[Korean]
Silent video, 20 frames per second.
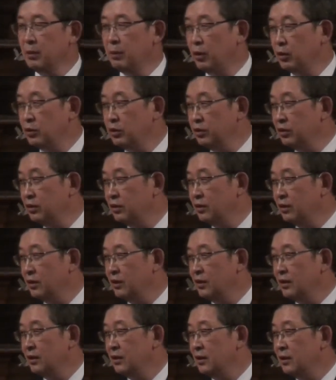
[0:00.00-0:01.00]
우리
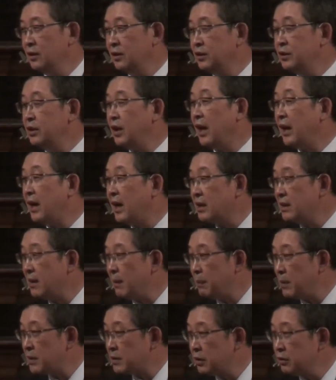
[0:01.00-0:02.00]
모두 그
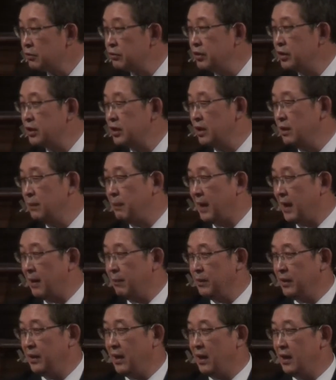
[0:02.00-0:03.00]
하나님 앞에 설 수 있기를
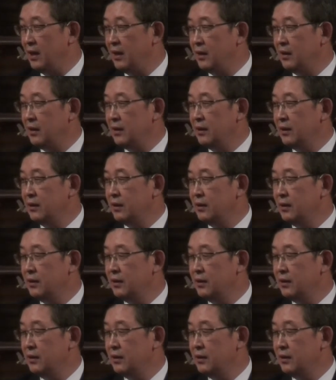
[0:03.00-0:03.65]
바랍니다.